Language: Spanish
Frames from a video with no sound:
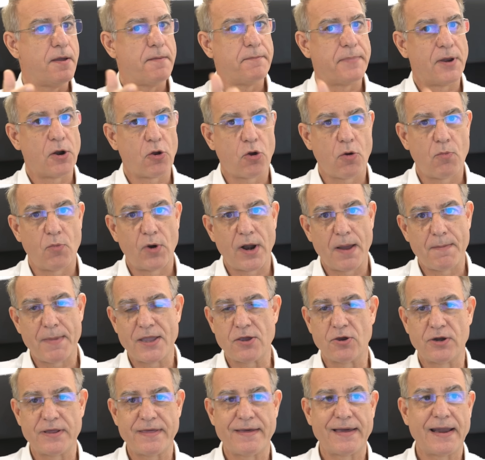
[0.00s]
pero como la
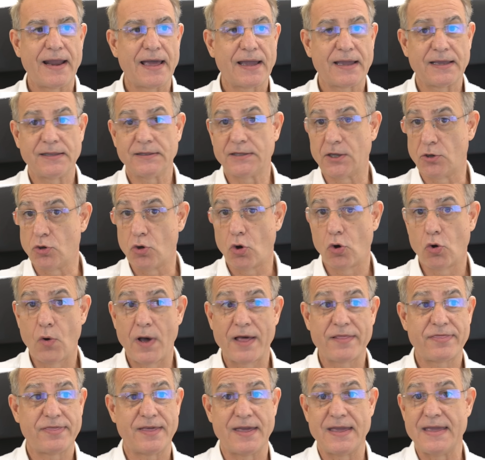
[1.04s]
mayoría de la gente no lo
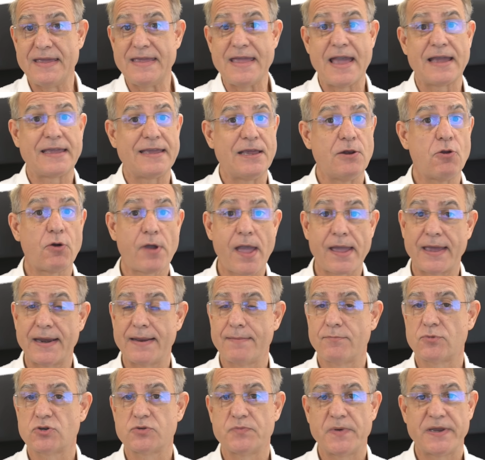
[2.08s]
hace y aquí lo que
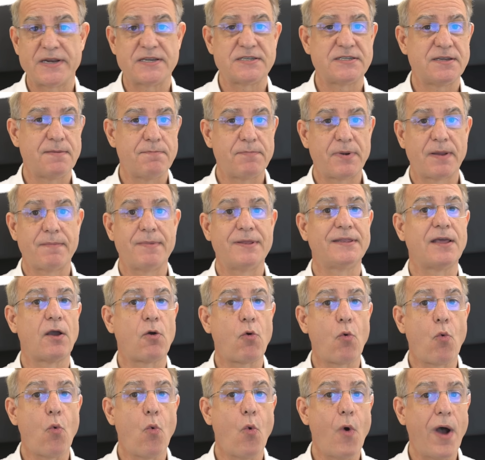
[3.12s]
queremos ver es simplemente
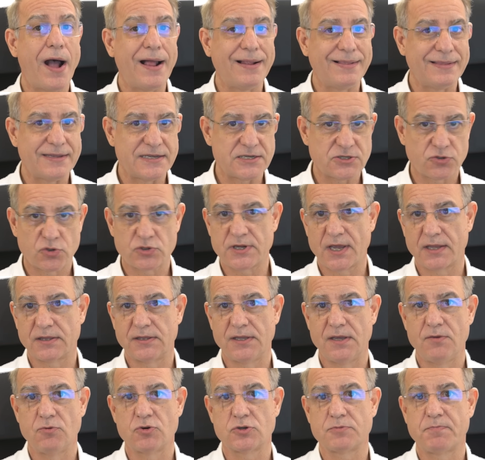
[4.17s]
cuál de estos
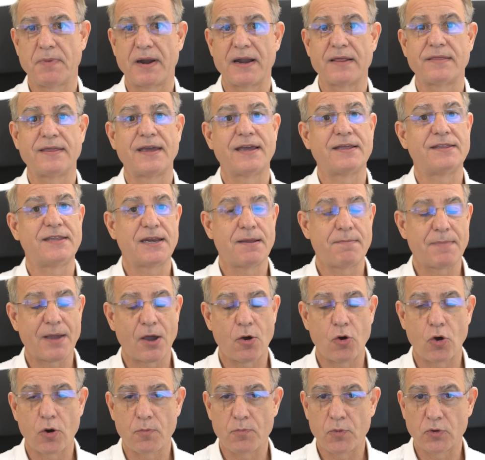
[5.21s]
activos parece que tiene
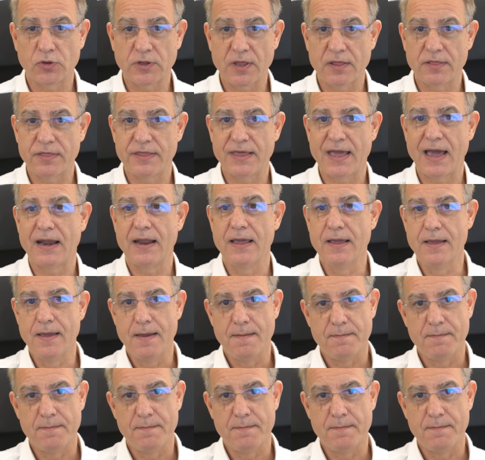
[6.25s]
mejor potencial,